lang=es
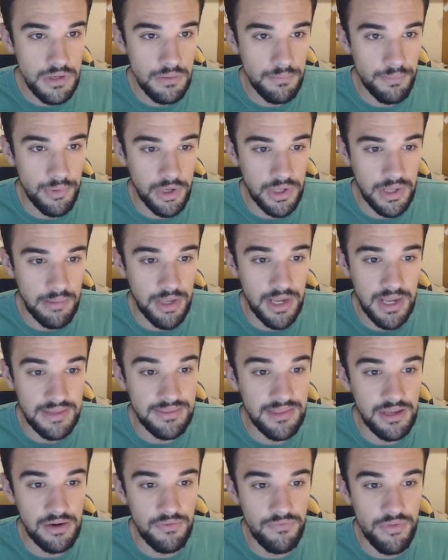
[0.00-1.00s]
porque me
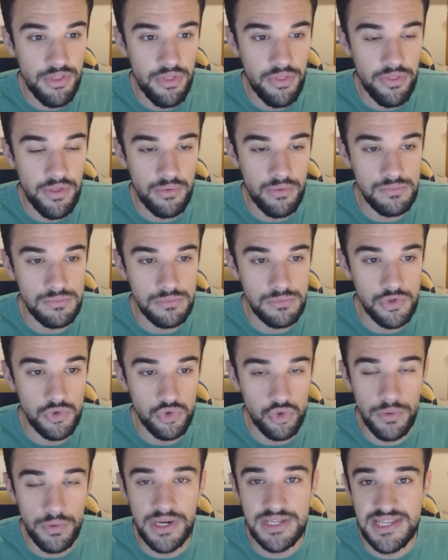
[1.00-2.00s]
encantan los vídeos de un
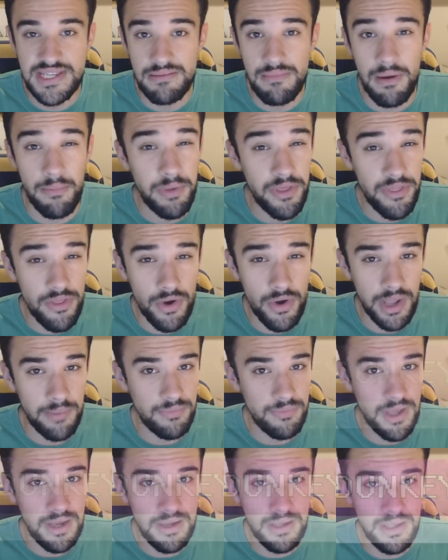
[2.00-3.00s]
youtuber que se llama Video
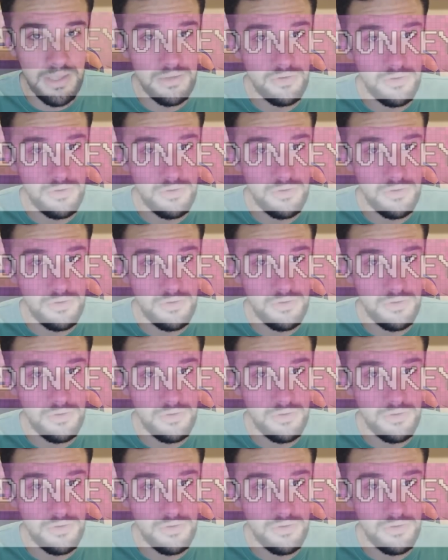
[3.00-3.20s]
Game Donkey,